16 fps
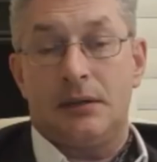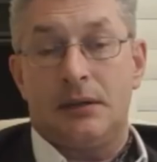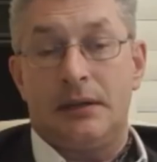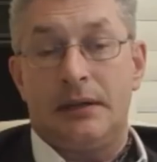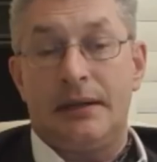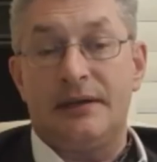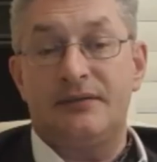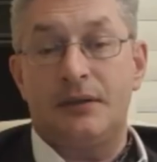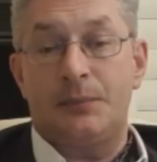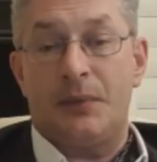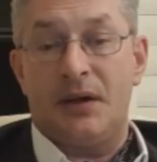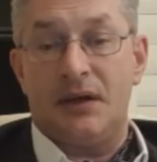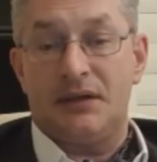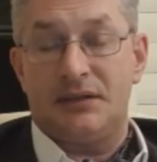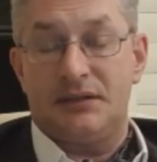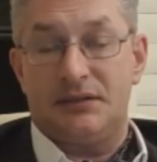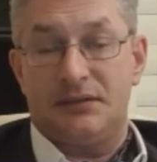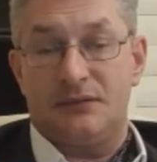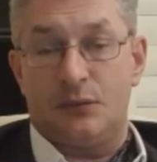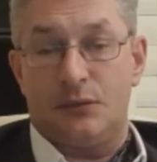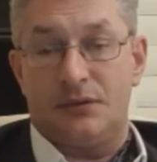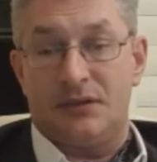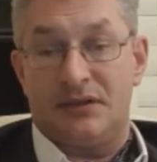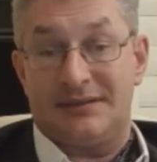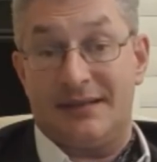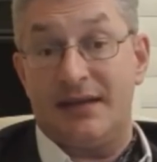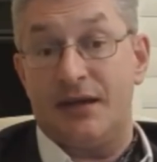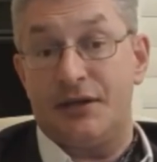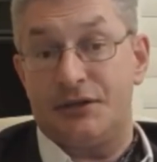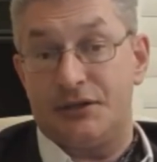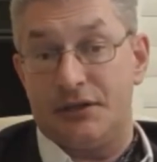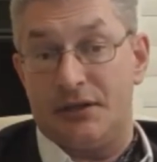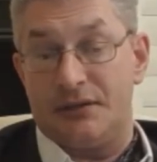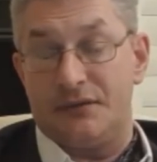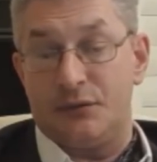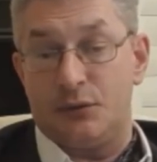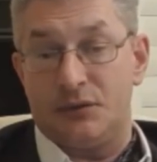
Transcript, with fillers: левые партии сегодня, настоящие левые,